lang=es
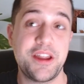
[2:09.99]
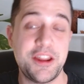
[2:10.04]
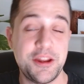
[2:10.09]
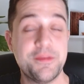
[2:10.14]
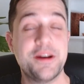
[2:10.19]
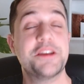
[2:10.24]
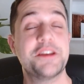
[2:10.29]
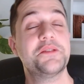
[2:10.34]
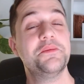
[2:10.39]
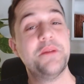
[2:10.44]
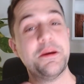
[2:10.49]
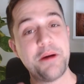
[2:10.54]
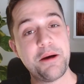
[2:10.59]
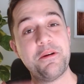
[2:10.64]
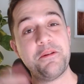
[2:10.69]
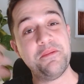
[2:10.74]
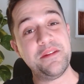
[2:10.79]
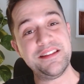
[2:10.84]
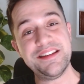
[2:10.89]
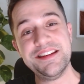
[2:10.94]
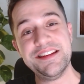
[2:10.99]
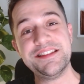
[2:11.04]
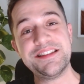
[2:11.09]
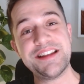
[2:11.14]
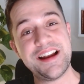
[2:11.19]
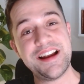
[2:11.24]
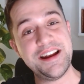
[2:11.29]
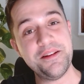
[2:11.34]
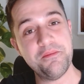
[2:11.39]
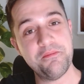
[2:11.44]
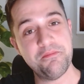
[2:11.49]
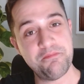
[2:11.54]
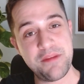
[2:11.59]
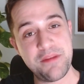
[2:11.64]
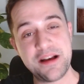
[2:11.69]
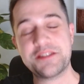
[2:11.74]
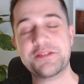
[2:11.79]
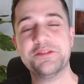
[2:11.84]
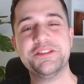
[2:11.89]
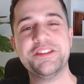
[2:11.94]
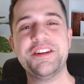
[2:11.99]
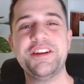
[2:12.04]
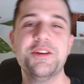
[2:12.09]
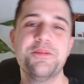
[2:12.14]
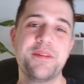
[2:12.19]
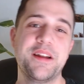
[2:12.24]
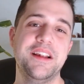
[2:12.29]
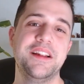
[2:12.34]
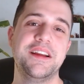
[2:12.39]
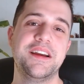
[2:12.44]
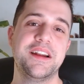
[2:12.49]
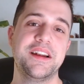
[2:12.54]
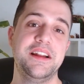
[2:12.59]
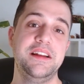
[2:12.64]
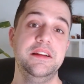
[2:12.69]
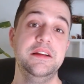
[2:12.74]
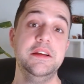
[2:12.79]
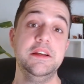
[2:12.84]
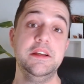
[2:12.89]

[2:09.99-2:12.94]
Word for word: además me va a permitir traer más contenido para el canal